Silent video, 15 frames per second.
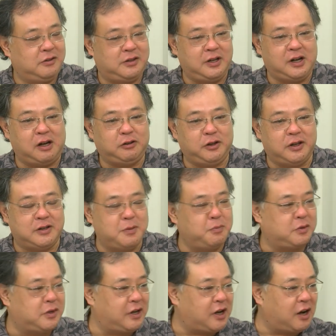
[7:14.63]
正確といえば全
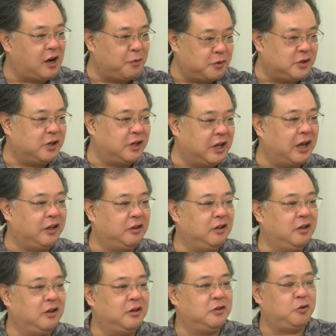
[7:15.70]
部正確かもしれない、う
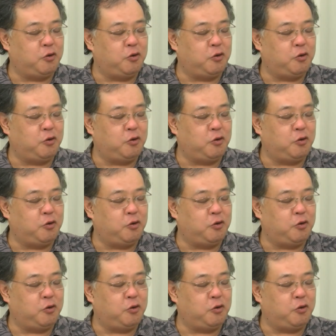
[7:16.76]
ん、